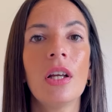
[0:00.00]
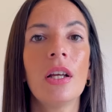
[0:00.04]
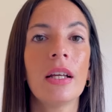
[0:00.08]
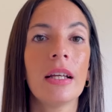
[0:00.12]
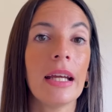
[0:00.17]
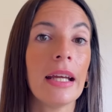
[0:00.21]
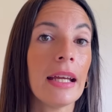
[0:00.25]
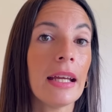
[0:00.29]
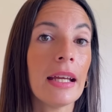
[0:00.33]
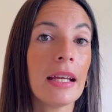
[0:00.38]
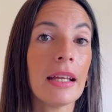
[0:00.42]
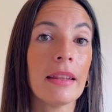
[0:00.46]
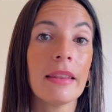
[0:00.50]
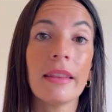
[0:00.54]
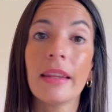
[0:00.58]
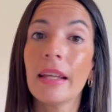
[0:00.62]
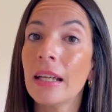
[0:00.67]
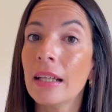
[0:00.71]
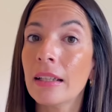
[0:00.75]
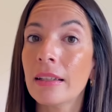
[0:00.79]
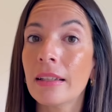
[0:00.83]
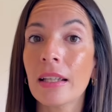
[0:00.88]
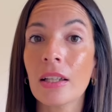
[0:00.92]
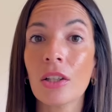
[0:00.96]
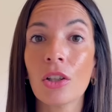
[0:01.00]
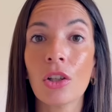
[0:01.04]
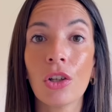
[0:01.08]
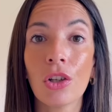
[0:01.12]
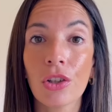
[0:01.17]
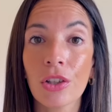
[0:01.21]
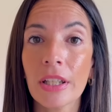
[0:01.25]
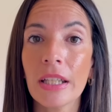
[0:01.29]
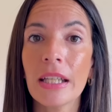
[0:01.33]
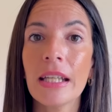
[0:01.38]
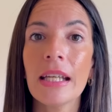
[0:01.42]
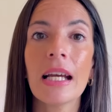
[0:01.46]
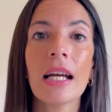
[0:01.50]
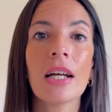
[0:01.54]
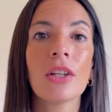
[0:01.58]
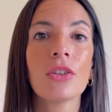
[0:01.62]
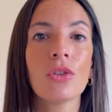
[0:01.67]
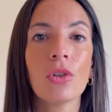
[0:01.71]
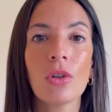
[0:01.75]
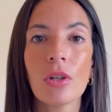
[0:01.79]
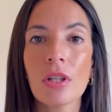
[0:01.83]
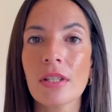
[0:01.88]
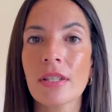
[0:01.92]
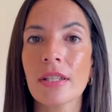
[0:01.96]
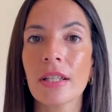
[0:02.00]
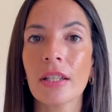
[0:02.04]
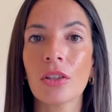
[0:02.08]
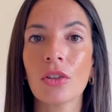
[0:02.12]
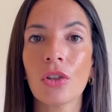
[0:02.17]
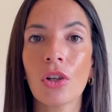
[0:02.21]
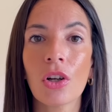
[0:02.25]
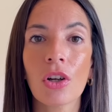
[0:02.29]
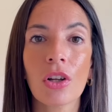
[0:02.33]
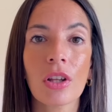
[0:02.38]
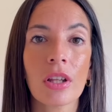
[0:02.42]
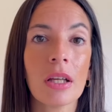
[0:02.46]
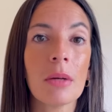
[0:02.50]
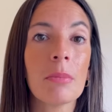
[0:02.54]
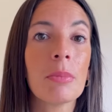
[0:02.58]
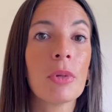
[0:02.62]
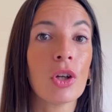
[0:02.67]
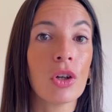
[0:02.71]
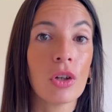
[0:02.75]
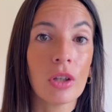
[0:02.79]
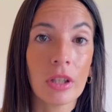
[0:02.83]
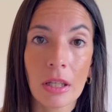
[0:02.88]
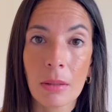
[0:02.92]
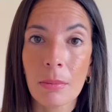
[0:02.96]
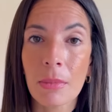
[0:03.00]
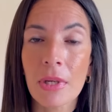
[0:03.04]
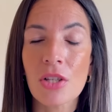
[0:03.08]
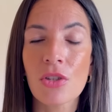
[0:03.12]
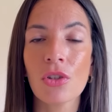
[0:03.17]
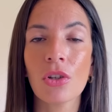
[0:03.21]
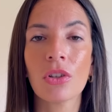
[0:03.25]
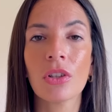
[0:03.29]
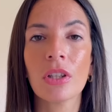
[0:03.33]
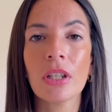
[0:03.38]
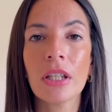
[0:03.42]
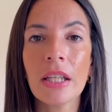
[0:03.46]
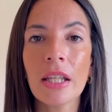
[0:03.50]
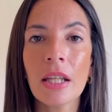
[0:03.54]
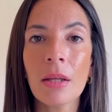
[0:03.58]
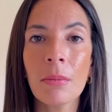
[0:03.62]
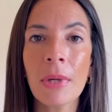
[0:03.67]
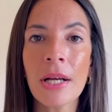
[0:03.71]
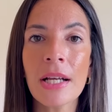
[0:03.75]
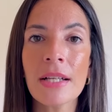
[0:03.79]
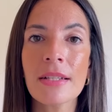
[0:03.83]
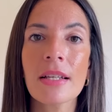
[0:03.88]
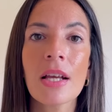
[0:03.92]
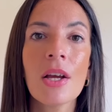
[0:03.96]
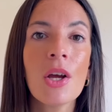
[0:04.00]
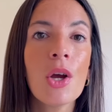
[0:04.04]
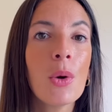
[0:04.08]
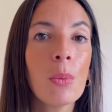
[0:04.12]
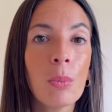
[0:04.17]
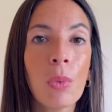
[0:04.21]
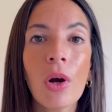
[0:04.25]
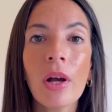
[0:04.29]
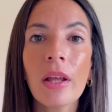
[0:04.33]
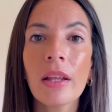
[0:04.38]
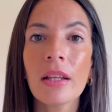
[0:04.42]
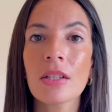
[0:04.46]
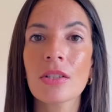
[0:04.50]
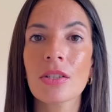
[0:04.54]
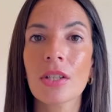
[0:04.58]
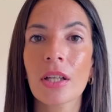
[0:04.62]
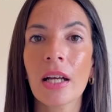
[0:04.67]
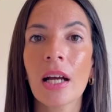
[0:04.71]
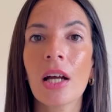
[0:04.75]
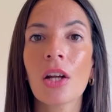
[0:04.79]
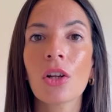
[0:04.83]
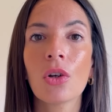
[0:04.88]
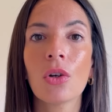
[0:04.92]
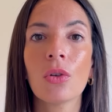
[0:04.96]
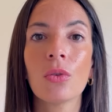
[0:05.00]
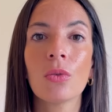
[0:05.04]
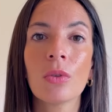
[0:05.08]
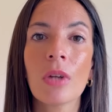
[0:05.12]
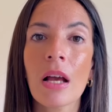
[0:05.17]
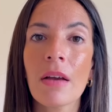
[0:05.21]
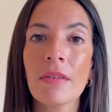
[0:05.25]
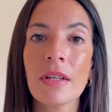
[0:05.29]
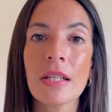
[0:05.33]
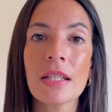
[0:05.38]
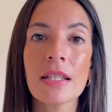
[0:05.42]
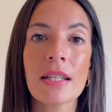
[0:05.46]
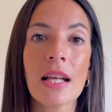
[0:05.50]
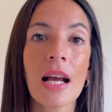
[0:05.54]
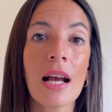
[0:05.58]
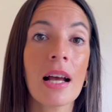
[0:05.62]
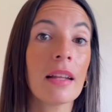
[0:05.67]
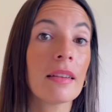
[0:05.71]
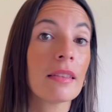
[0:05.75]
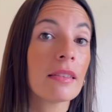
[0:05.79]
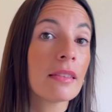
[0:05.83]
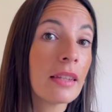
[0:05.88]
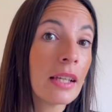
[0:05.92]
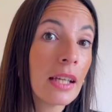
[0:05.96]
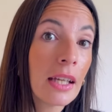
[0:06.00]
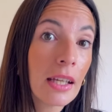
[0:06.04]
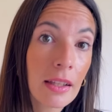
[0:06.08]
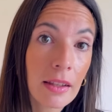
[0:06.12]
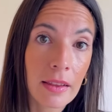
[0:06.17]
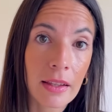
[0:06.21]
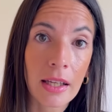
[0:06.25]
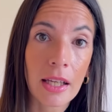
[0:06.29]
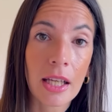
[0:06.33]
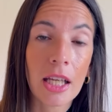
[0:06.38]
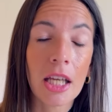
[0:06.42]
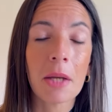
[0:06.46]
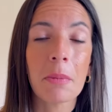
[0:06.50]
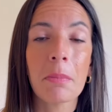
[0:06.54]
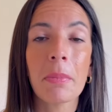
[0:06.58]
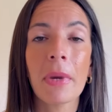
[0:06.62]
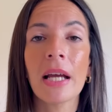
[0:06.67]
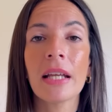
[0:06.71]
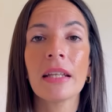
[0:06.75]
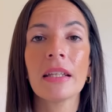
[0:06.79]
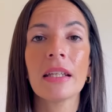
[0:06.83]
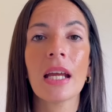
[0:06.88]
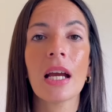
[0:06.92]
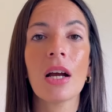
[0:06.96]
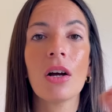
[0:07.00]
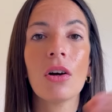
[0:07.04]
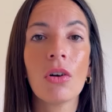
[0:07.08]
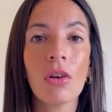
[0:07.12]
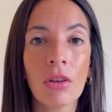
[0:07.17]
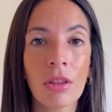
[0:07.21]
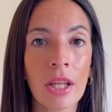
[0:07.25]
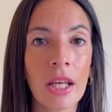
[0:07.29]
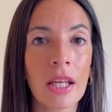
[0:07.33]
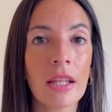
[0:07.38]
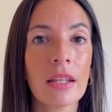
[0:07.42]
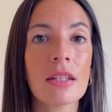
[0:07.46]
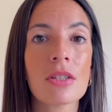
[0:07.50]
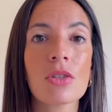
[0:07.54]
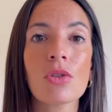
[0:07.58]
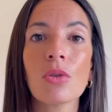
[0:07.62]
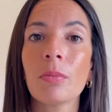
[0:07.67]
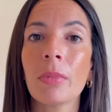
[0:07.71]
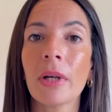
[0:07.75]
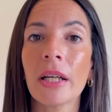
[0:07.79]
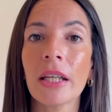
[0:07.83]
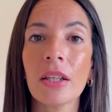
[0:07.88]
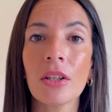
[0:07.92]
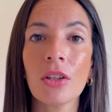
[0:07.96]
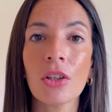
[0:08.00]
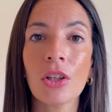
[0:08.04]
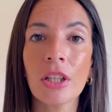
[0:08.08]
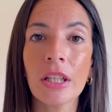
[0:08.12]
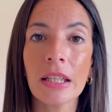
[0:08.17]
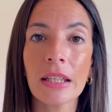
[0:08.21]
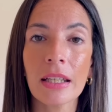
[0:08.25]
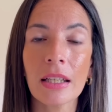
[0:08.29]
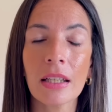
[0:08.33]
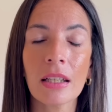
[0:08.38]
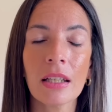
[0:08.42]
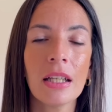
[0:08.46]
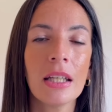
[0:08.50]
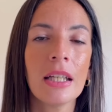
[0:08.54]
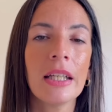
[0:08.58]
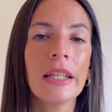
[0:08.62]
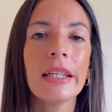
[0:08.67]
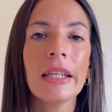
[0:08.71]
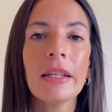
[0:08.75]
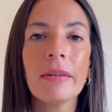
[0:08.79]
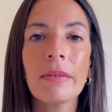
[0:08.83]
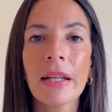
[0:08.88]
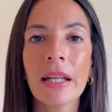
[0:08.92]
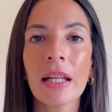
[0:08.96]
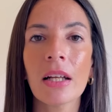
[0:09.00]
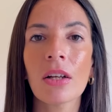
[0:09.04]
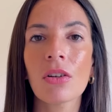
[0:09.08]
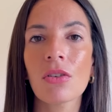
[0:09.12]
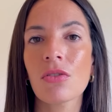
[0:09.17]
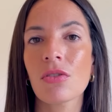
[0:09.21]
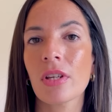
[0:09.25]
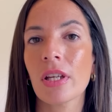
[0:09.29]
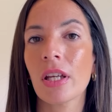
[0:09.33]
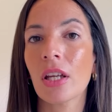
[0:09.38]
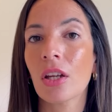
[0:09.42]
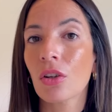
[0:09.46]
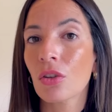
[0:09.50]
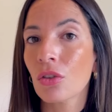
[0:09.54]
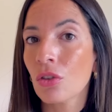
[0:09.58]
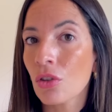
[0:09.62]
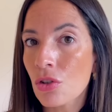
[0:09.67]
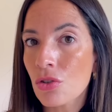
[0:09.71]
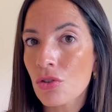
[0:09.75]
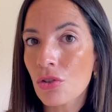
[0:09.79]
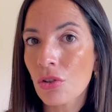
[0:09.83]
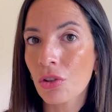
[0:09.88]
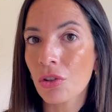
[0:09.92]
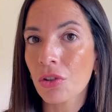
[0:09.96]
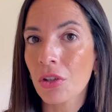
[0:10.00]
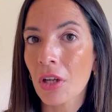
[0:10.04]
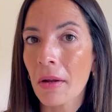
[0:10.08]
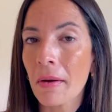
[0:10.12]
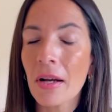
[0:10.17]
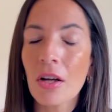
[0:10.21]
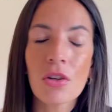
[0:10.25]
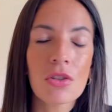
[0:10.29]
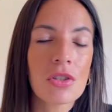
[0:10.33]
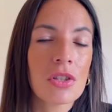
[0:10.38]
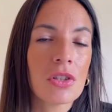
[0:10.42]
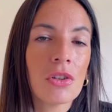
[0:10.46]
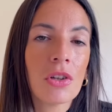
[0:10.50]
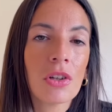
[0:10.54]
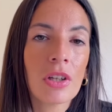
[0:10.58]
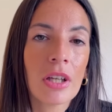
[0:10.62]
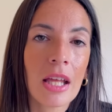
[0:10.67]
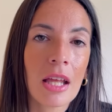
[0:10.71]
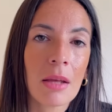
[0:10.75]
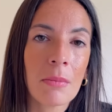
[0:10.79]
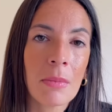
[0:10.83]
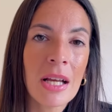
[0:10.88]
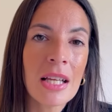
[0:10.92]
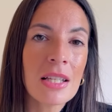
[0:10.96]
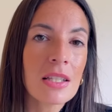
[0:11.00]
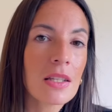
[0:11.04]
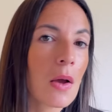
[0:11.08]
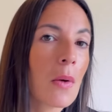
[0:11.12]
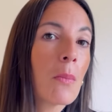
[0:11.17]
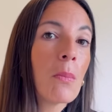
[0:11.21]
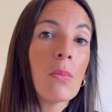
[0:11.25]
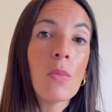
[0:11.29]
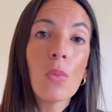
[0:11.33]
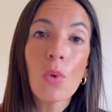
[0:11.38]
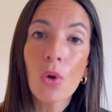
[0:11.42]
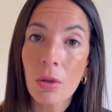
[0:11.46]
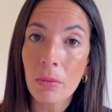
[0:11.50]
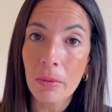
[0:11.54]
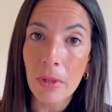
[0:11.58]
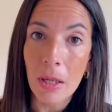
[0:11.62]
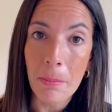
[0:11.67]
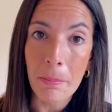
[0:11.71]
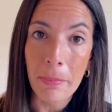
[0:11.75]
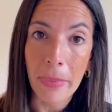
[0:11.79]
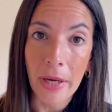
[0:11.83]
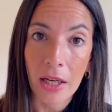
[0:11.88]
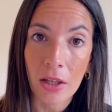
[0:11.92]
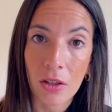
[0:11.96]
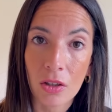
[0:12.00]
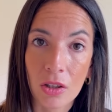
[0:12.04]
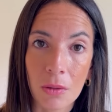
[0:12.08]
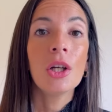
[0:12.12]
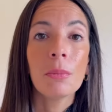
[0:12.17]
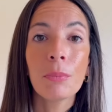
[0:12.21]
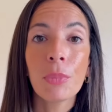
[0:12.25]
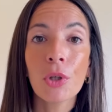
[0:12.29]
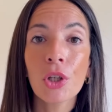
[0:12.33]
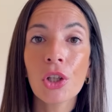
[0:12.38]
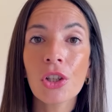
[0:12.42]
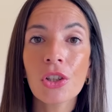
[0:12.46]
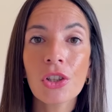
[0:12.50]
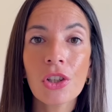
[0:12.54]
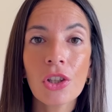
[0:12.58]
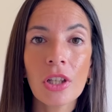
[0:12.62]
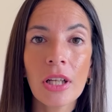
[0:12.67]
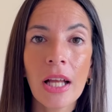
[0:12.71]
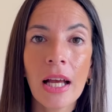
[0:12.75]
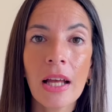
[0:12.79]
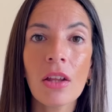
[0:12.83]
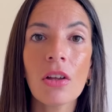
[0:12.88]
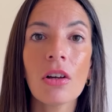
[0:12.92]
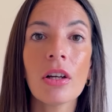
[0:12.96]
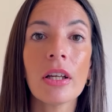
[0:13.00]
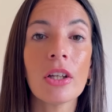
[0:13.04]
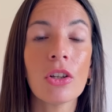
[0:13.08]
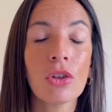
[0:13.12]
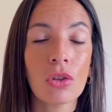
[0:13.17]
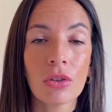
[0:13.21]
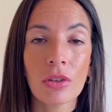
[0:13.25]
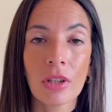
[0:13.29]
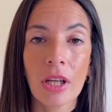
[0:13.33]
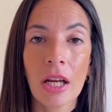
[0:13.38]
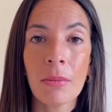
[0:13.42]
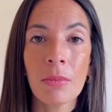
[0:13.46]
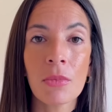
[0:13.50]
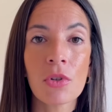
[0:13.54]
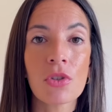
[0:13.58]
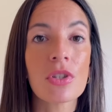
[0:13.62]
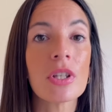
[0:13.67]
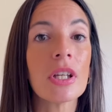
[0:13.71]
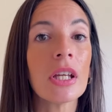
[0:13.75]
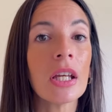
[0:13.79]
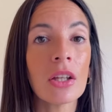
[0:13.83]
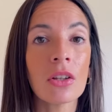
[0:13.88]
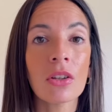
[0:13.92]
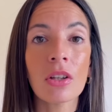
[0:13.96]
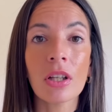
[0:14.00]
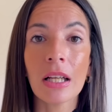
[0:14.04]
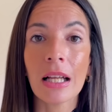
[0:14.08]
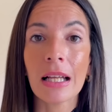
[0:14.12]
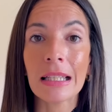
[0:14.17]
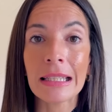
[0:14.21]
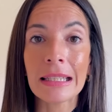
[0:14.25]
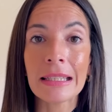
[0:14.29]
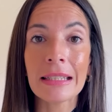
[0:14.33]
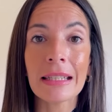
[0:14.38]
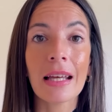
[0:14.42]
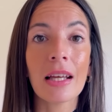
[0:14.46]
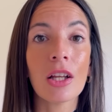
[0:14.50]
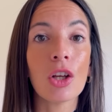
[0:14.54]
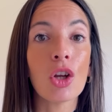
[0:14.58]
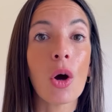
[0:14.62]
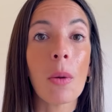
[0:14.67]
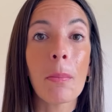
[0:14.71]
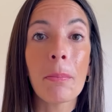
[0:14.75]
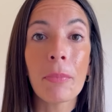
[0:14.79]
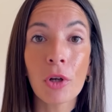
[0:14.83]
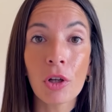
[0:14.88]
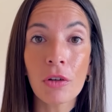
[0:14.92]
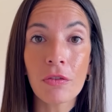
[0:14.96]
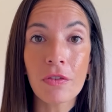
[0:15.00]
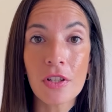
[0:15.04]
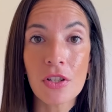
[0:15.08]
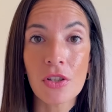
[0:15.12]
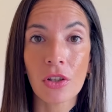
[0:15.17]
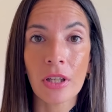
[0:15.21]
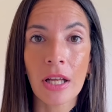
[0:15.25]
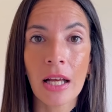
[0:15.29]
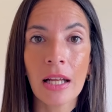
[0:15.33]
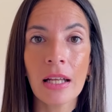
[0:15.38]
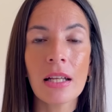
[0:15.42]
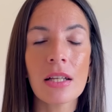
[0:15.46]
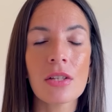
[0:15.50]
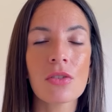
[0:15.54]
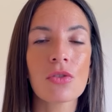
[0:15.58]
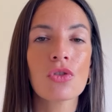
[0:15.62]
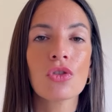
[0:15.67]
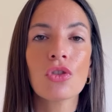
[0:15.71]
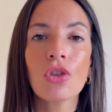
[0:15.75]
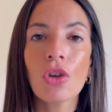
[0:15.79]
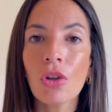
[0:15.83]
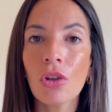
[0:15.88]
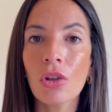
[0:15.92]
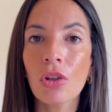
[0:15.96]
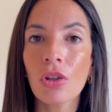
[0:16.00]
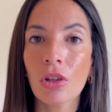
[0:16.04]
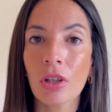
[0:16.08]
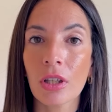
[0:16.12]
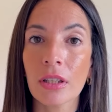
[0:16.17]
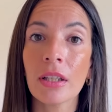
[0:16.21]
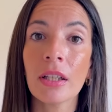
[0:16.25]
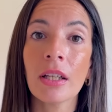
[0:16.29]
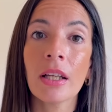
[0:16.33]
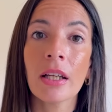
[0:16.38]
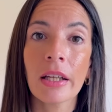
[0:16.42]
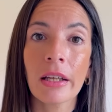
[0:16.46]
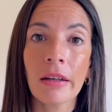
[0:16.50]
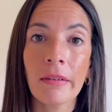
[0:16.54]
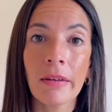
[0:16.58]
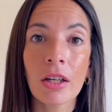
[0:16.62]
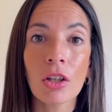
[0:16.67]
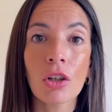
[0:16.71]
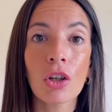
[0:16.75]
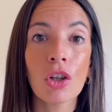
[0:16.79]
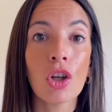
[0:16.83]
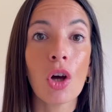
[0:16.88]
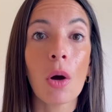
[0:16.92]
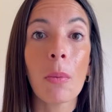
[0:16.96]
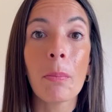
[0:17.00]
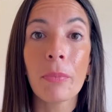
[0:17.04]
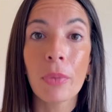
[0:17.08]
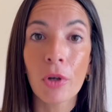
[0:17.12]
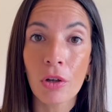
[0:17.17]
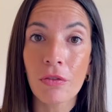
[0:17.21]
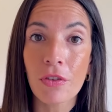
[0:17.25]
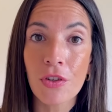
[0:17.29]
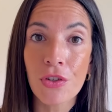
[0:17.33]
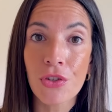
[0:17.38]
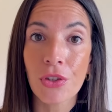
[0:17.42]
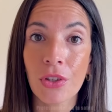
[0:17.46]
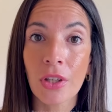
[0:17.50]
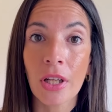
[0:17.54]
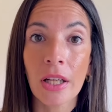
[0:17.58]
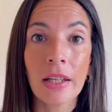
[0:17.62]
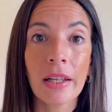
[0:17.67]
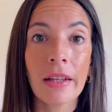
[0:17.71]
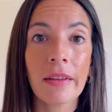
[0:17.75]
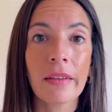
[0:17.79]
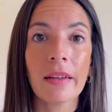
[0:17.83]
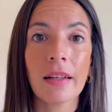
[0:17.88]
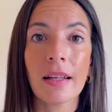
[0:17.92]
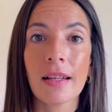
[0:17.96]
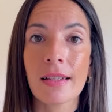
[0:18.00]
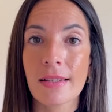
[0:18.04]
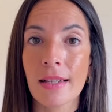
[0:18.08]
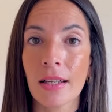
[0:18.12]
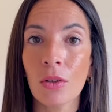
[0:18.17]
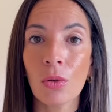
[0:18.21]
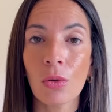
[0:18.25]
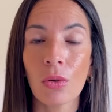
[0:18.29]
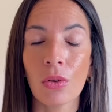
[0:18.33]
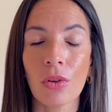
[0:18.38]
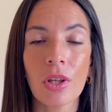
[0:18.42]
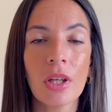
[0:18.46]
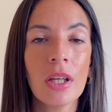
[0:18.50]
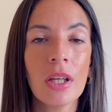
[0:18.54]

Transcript: eh, de tecnologías, todo el sector de programación y demás, pueden llegar con una visa desde España o desde su país de origen y van a conseguir no solo trabajo, sino que además muy bien pago. Por otro lado, encontramos siguiendo la línea de los profesionales todo lo que tiene que ver con los profesionales de la salud.